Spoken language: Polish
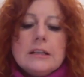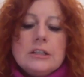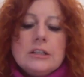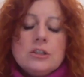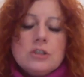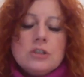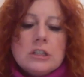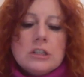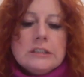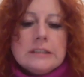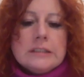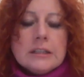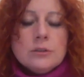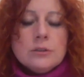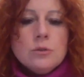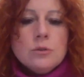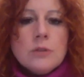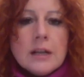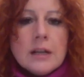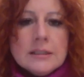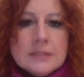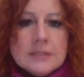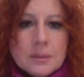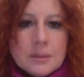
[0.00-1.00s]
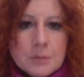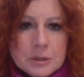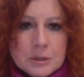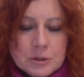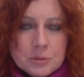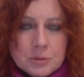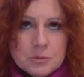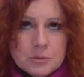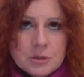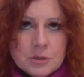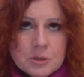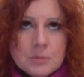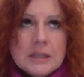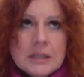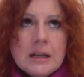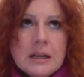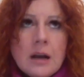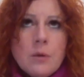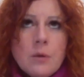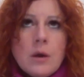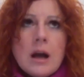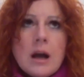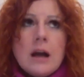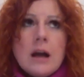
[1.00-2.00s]
Jeżeli ta edukacja będzie
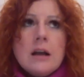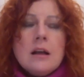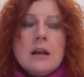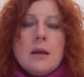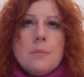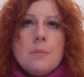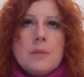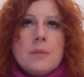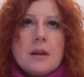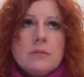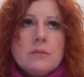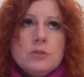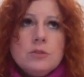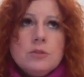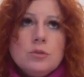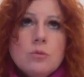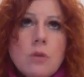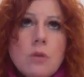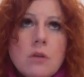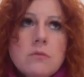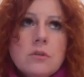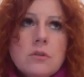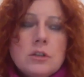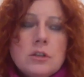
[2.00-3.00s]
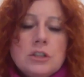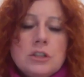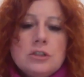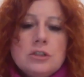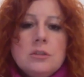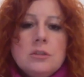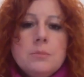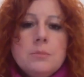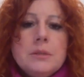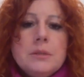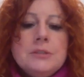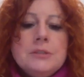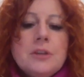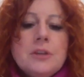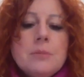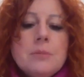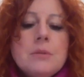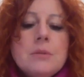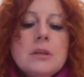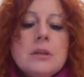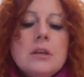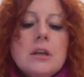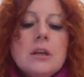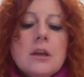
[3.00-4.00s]
przebiegała prawidłowo, jeżeli
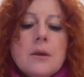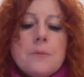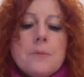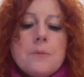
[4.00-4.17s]
będziemy